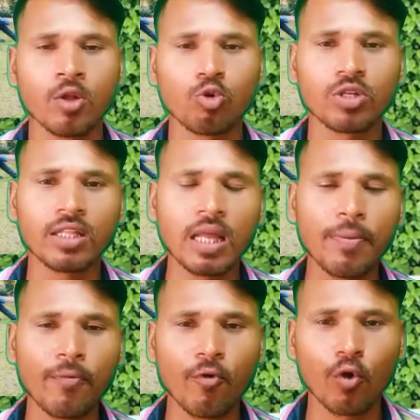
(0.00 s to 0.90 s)
तो चलते हैं
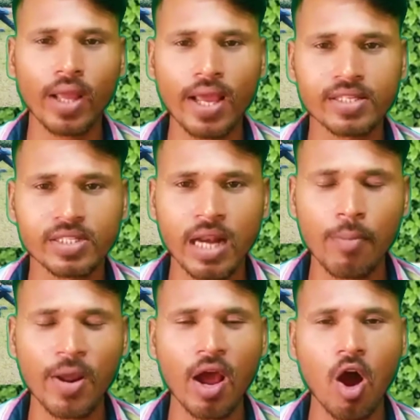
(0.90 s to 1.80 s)
अपने फोन के स्क्रीन
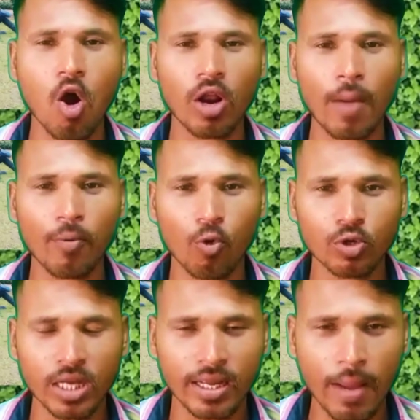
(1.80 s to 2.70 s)
पे और आप लोग को
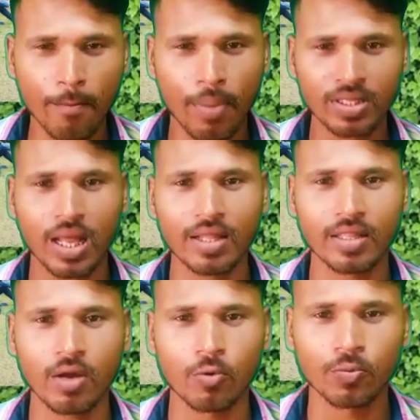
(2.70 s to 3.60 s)
चल के बता
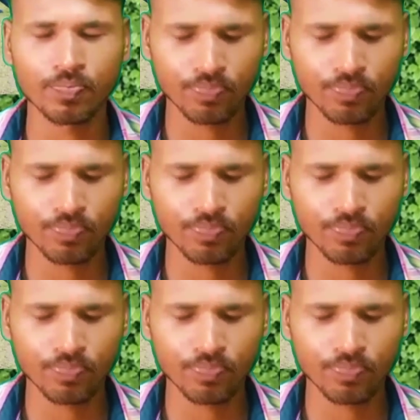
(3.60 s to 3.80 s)
देता हूं